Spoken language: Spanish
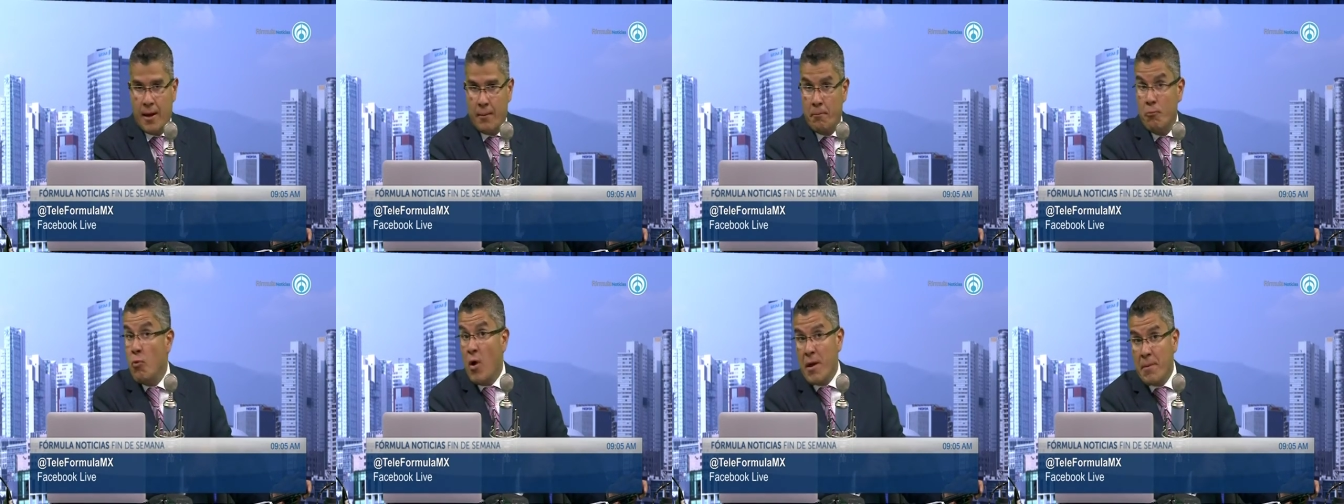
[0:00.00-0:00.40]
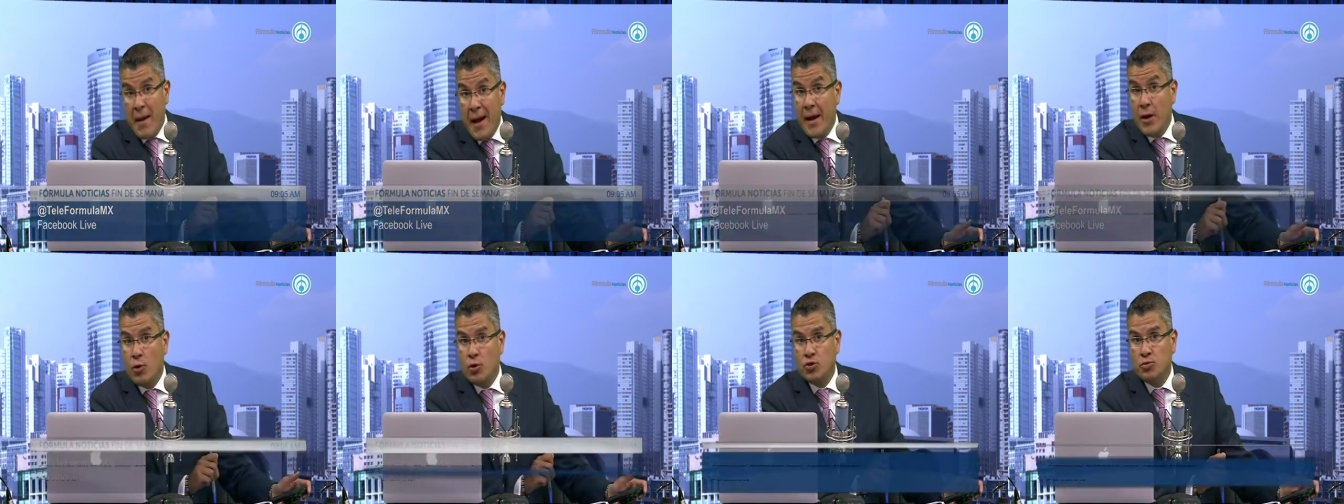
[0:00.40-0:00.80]
no hay
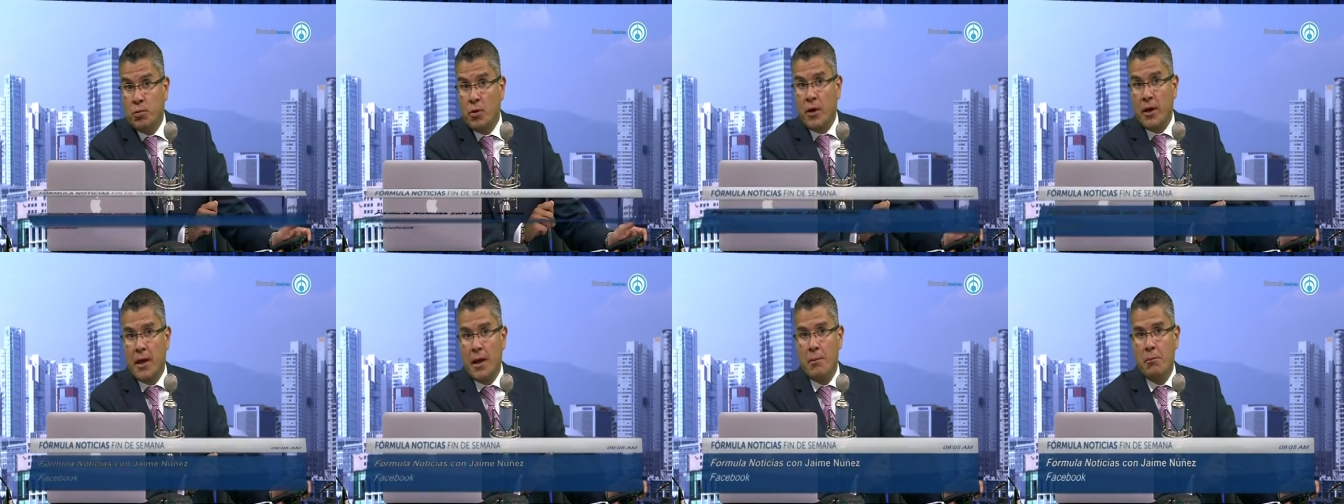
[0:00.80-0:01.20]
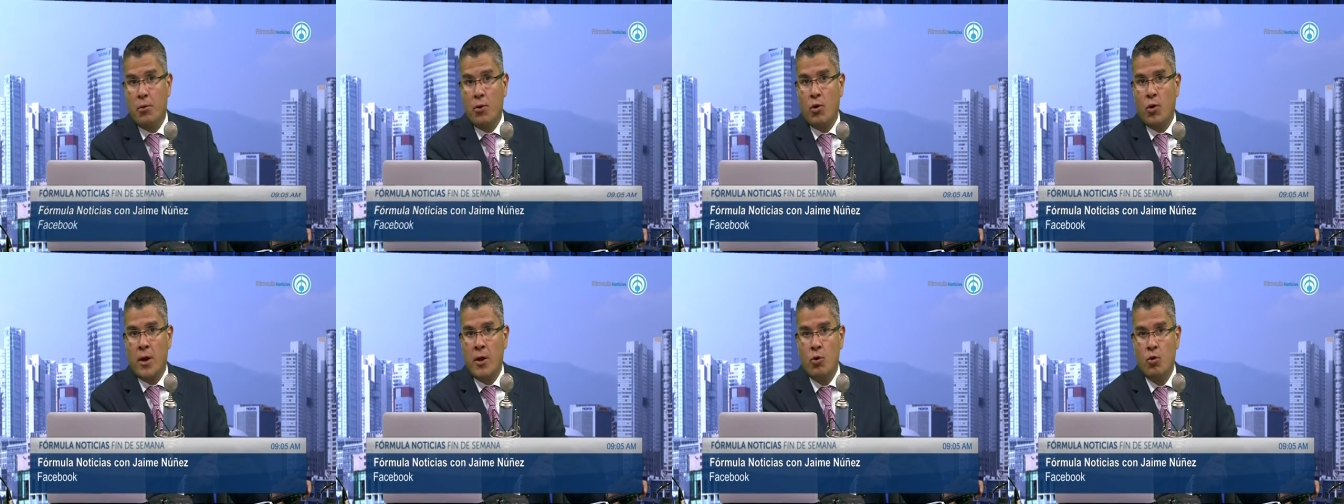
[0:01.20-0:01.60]
bancos, por
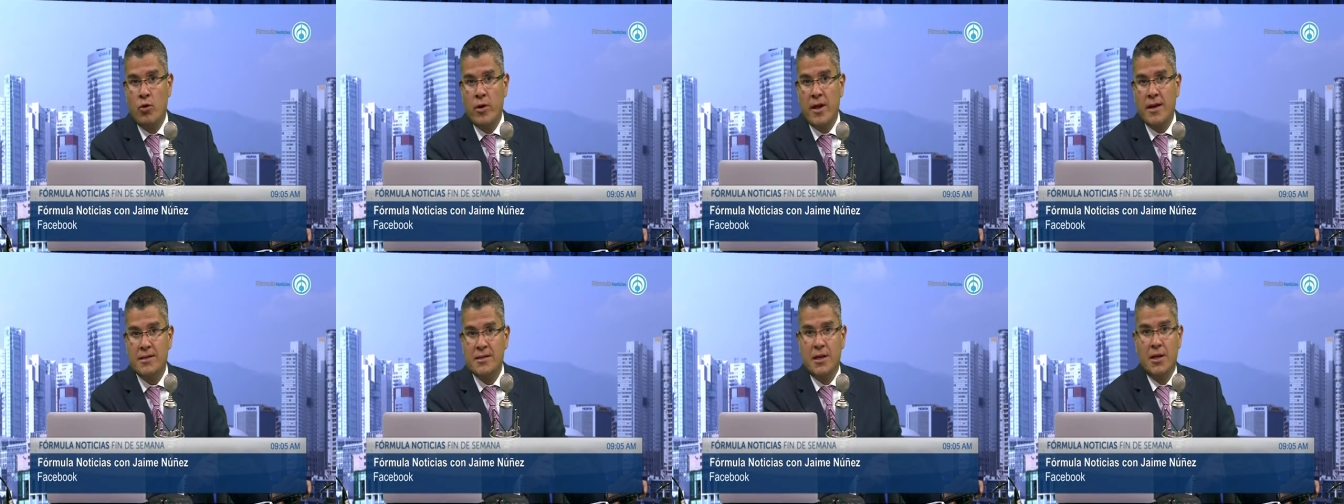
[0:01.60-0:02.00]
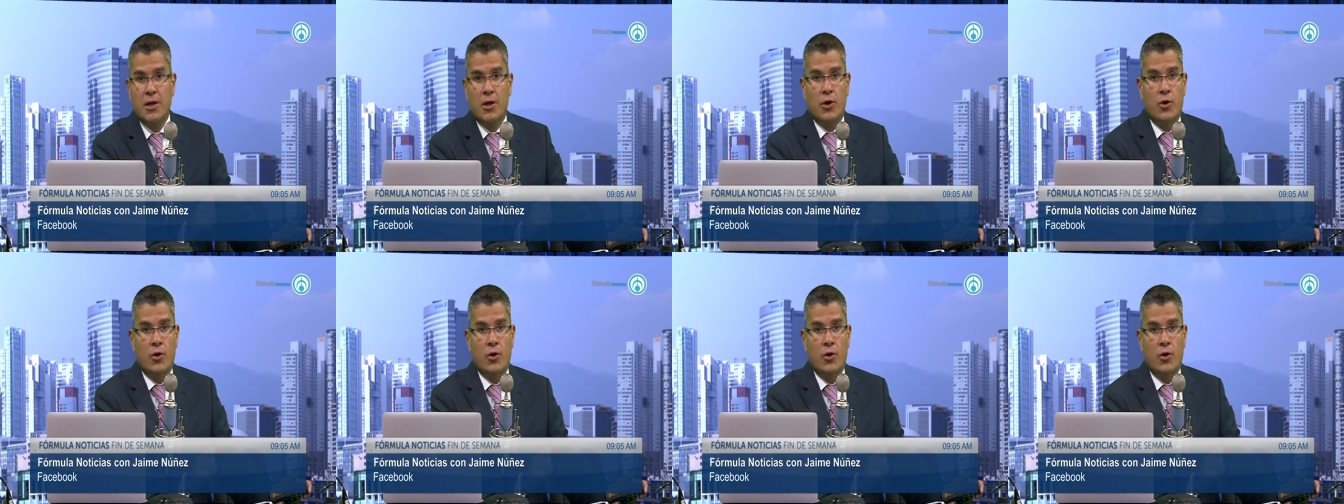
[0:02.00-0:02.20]
ejemplo, el lunes